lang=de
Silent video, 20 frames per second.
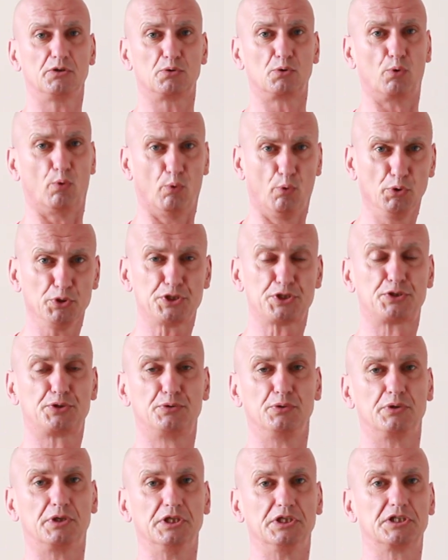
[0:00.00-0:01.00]

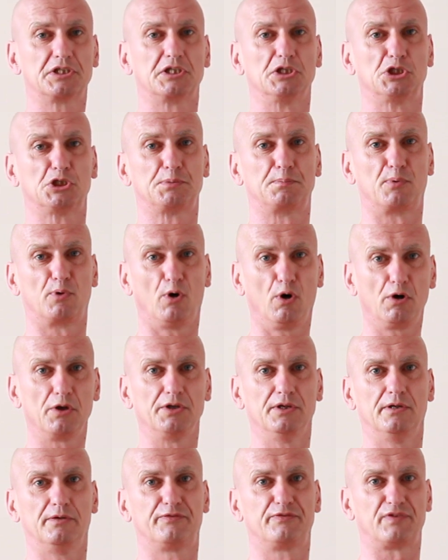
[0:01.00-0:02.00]
großzügig
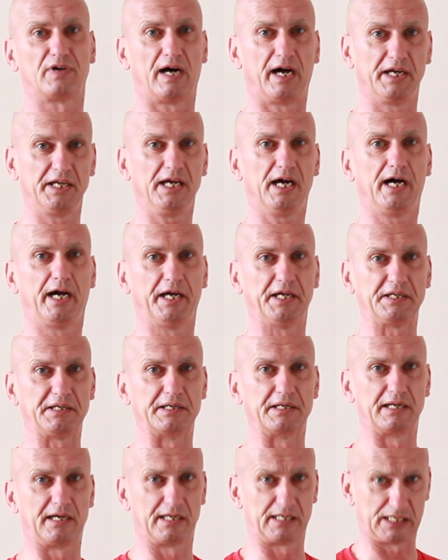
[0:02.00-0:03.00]
gesprochen
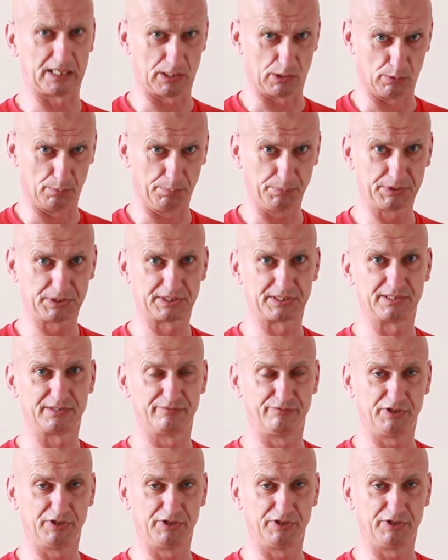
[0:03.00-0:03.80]
Freiheiten erlaubt.